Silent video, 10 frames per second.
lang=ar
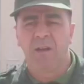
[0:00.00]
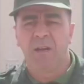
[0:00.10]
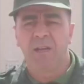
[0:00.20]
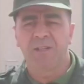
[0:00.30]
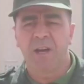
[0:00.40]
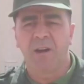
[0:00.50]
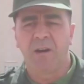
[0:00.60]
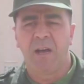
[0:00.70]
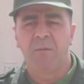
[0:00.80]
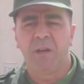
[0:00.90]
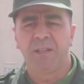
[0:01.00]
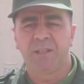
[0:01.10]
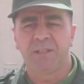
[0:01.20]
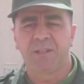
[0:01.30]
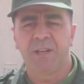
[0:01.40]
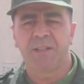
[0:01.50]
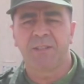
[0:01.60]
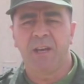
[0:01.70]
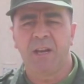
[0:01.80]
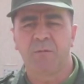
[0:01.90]
للإشارة عملية استرجاع
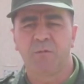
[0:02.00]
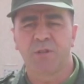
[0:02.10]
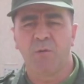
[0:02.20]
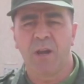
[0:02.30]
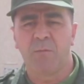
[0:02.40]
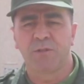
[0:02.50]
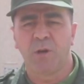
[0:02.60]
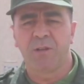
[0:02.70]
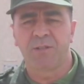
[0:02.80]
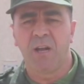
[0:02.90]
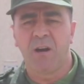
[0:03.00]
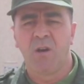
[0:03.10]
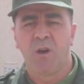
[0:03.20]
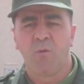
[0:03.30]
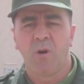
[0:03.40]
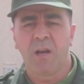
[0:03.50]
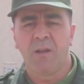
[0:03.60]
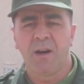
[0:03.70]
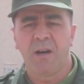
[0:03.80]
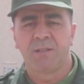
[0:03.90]
السيارات المزورة متواصلة
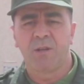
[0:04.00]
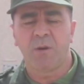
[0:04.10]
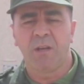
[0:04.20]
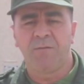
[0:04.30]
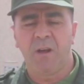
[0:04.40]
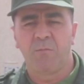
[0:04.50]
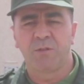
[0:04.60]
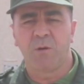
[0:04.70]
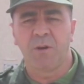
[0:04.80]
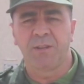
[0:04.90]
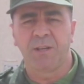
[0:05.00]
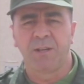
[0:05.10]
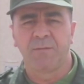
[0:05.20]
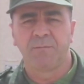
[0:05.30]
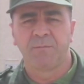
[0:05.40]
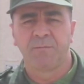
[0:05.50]
وكذا توقيف المتورطين